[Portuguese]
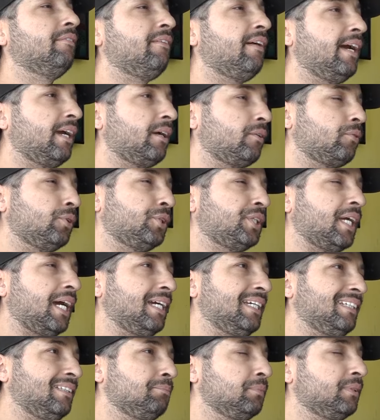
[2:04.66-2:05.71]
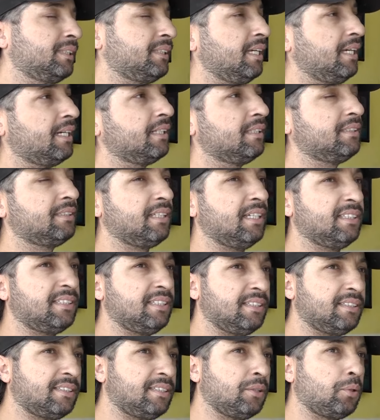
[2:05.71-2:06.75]
vai custar em cerca de
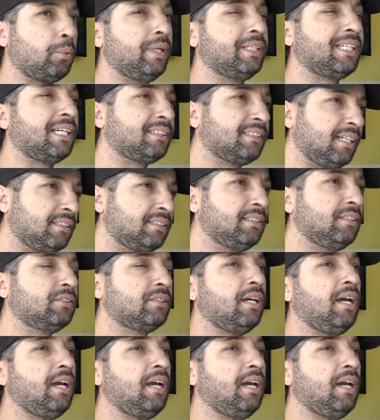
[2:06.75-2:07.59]
650 a 700